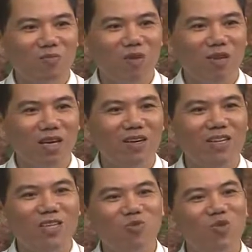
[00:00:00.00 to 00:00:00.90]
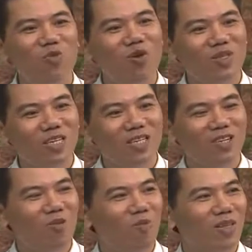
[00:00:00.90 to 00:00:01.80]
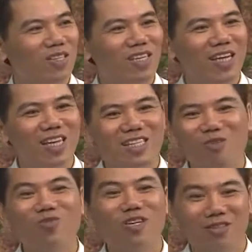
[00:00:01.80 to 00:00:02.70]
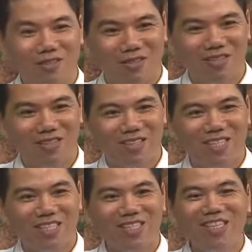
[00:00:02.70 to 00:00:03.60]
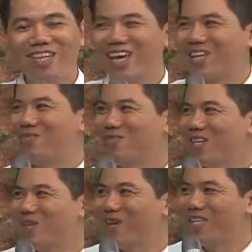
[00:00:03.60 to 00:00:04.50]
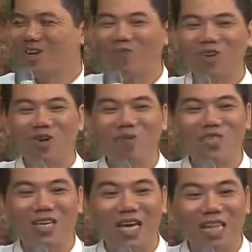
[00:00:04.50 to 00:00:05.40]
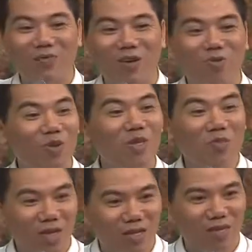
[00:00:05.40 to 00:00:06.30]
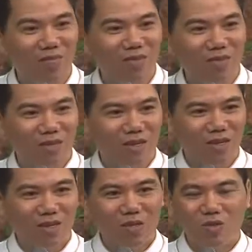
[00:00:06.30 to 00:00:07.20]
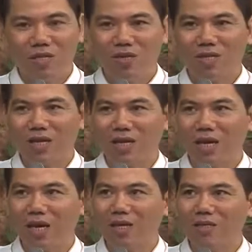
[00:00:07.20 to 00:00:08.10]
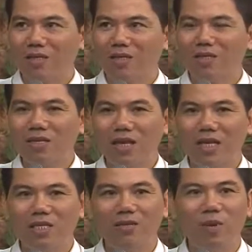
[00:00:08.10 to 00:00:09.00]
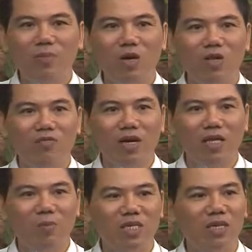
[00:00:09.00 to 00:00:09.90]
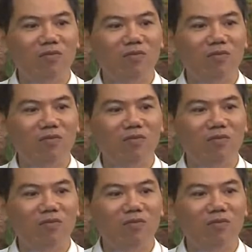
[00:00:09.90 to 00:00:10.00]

Bởi vì cái người chồng Trung Quốc của chị thì không bao giờ thích nghe nhạc Trịnh Công Sơn. Chị thì rất thích nghe nhạc Trịnh Công Sơn, mà anh chồng thì không bao giờ nghe, thì không nói tiếng Việt. Rồi chị nói rằng là từ trước nay chị bận bịu như vậy, nhưng mà